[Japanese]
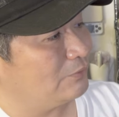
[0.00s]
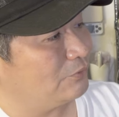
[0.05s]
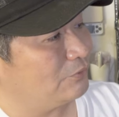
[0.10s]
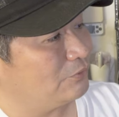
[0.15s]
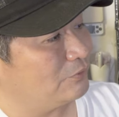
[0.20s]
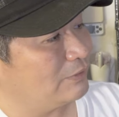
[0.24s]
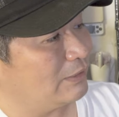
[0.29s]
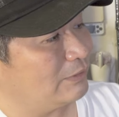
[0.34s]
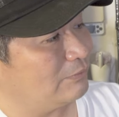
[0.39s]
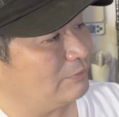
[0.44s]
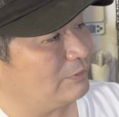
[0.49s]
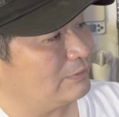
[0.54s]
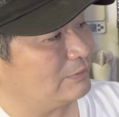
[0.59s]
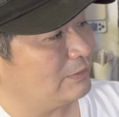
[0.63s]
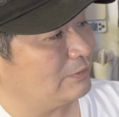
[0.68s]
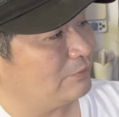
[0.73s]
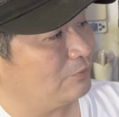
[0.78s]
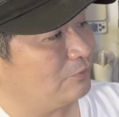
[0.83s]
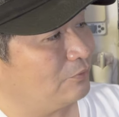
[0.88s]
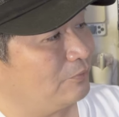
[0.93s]
の方になります
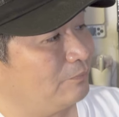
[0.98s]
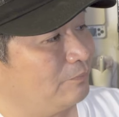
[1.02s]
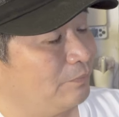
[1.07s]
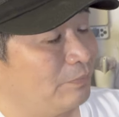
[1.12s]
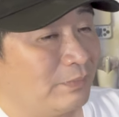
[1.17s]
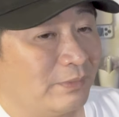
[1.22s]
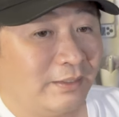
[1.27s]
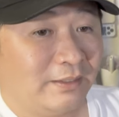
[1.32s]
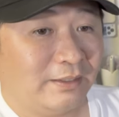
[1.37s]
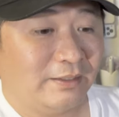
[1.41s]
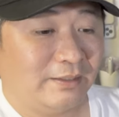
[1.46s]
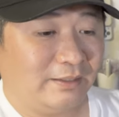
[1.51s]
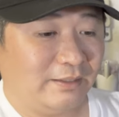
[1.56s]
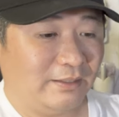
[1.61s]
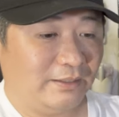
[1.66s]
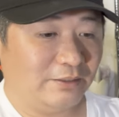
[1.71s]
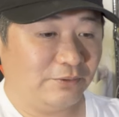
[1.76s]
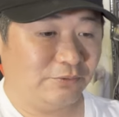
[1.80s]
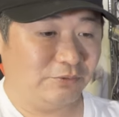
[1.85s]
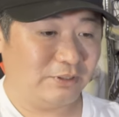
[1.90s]
けど、
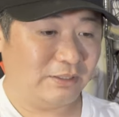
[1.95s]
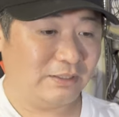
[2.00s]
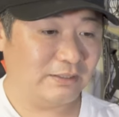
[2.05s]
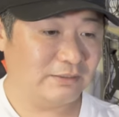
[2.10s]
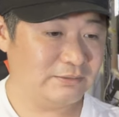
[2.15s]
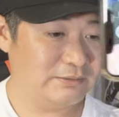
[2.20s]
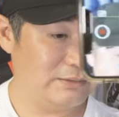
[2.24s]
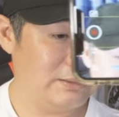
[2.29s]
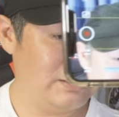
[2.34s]
えー、こんな感じ